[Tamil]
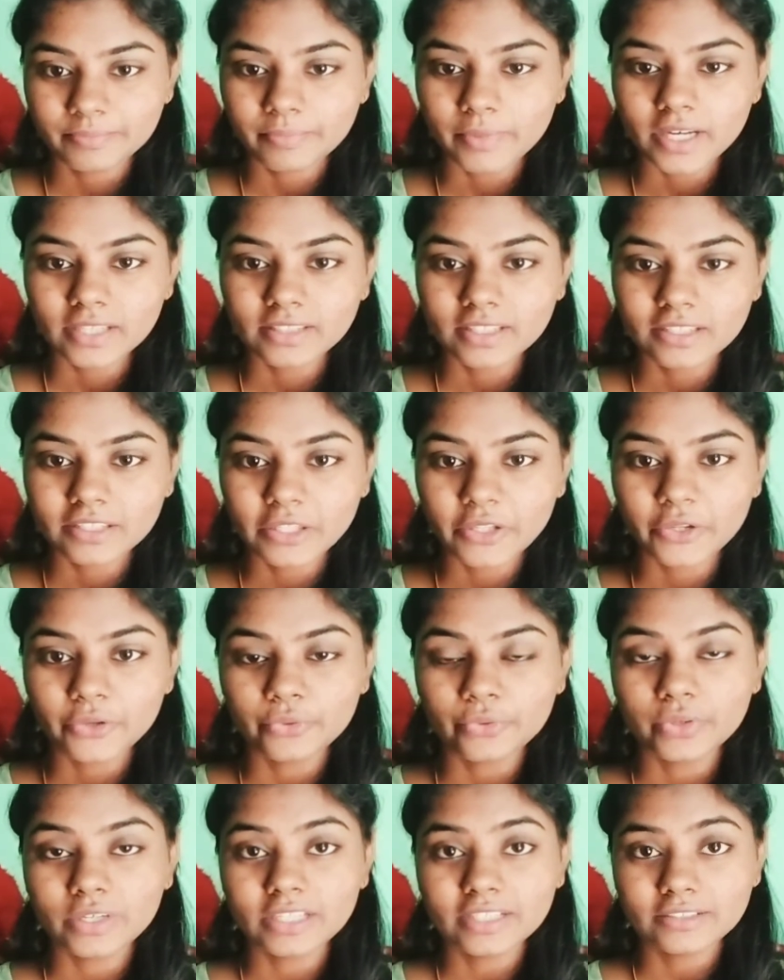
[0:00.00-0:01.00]
பார்த்தா
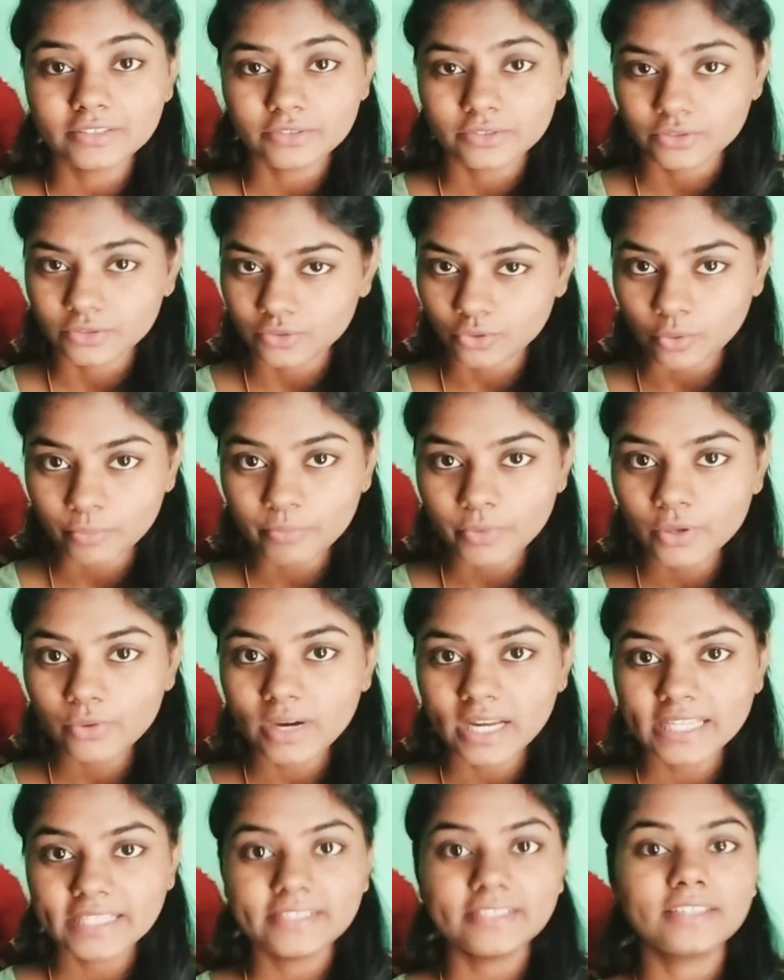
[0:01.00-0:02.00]
தெரியும் உங்களுக்கு ரொம்ப
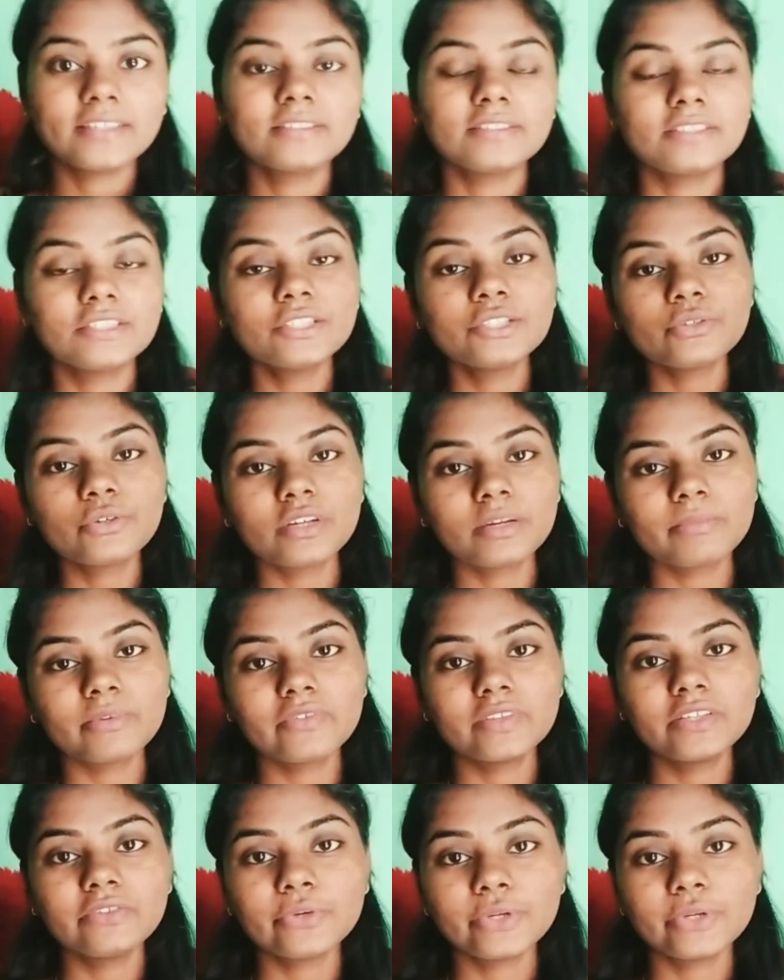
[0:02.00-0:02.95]
குவாலிட்டியாக இருந்துச்சு ஸோ நம்ம வந்து